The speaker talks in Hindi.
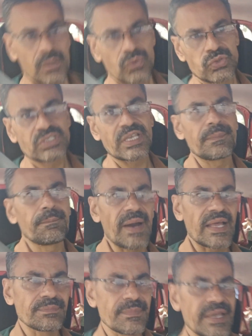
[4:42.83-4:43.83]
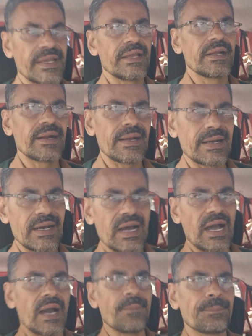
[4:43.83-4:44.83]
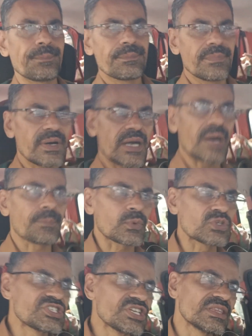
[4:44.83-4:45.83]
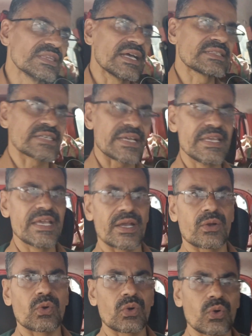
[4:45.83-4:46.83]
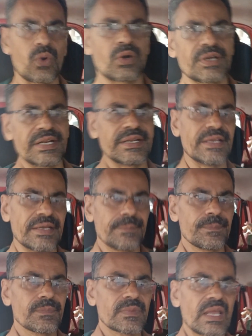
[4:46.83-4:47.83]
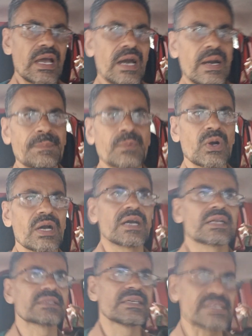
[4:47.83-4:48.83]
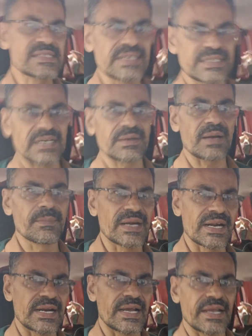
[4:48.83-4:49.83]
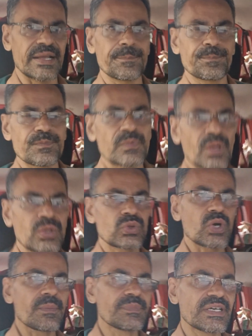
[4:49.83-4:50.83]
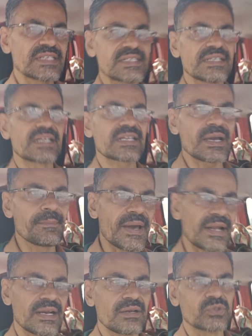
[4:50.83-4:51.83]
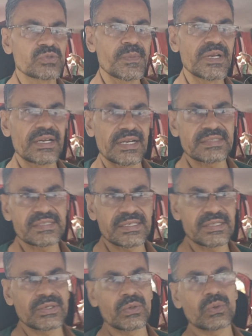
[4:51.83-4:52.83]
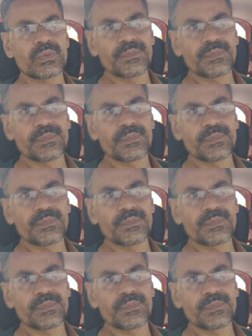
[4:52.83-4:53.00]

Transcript: उसके बाद में आप आपको जितना चाहिए क्वांटिटी आपको अगर 10 लीटर का बनाना है तो आप 10 लीटर का बैरल उसमें रख सकते हो